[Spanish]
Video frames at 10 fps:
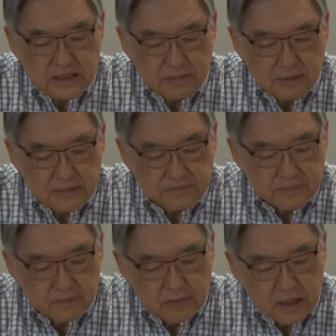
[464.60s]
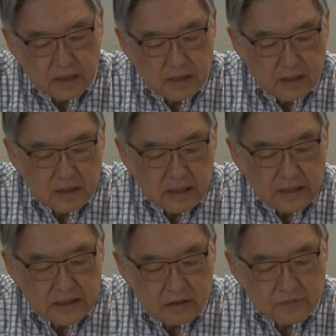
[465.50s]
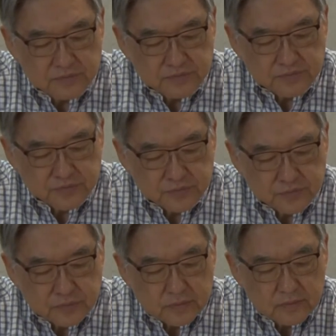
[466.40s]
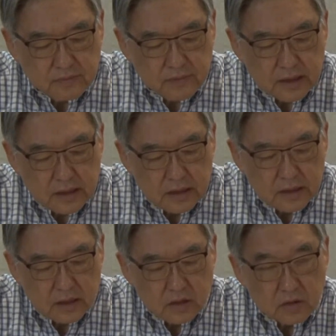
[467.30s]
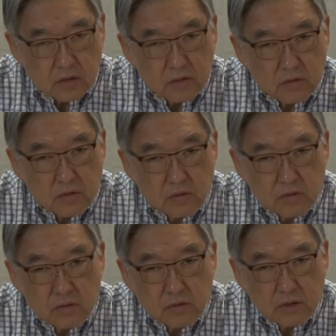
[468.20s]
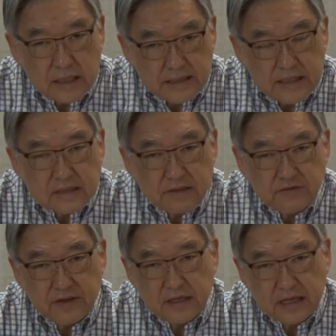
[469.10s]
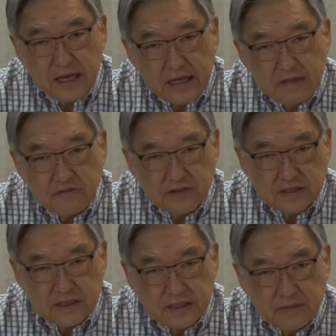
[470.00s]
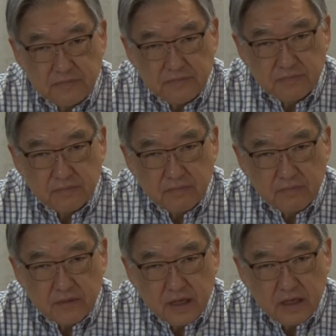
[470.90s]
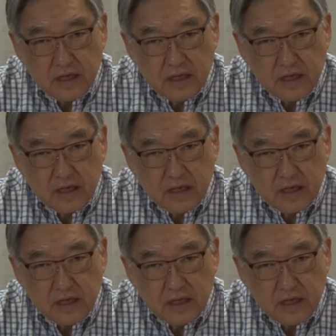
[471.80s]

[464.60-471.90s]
Nosotros queremos desanimar. Pero si usted tiene el, el llamamiento, la visión, no se desanima.